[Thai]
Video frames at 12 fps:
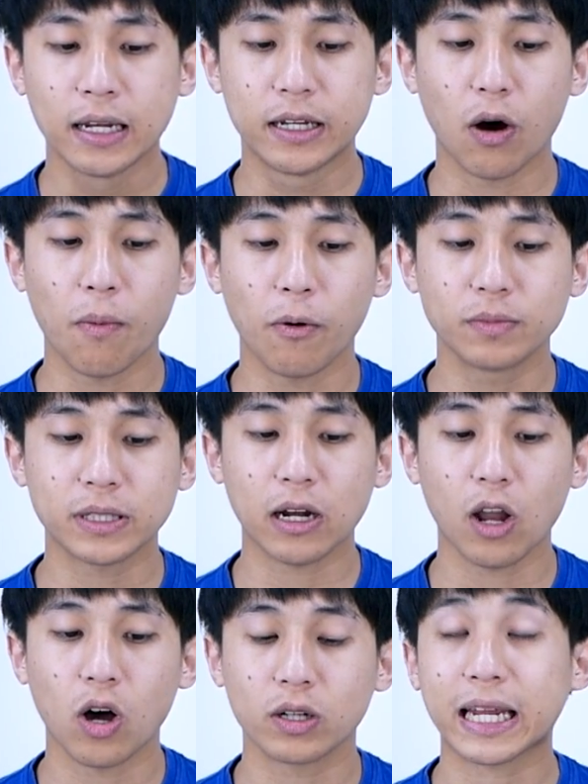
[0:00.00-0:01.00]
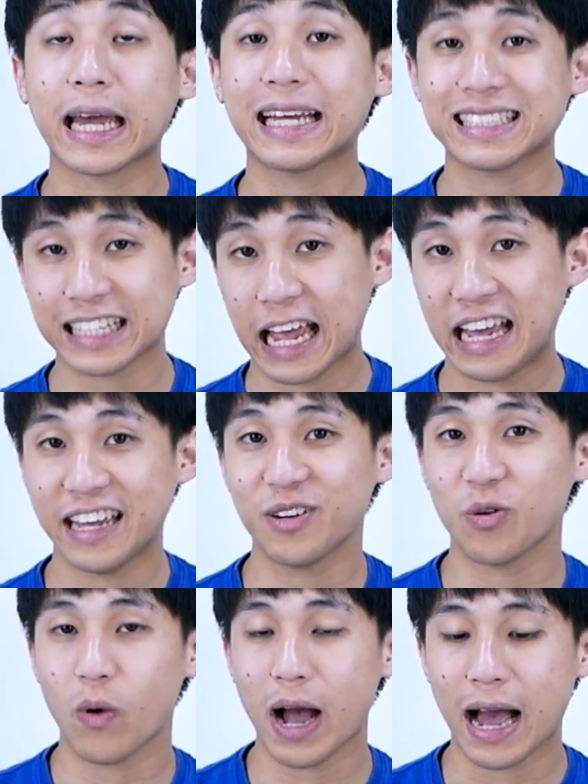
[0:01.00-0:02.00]
เดี๋ยวผมจะลองเทสใส่ให้
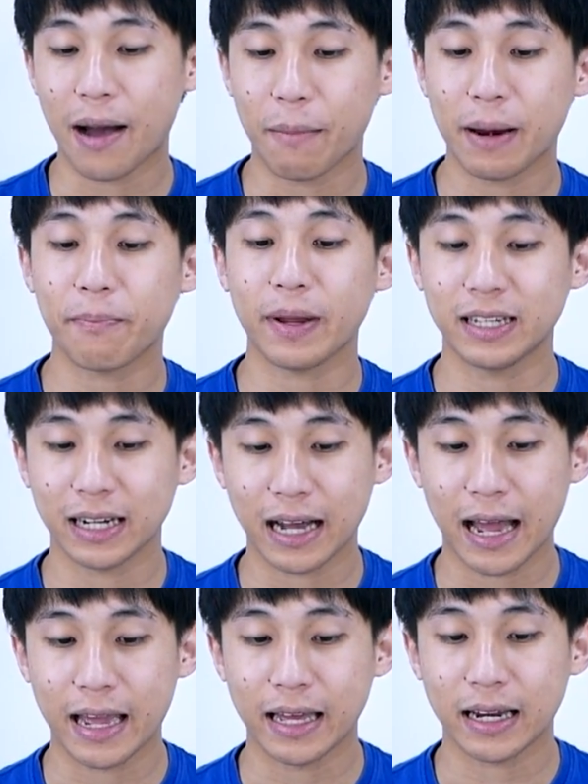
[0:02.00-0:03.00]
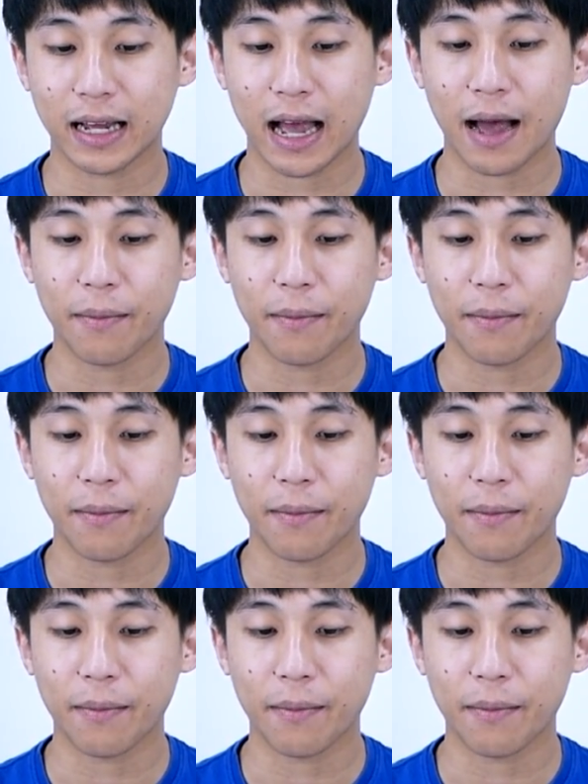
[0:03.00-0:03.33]
ดูว่ามันเป็นยังไงนะค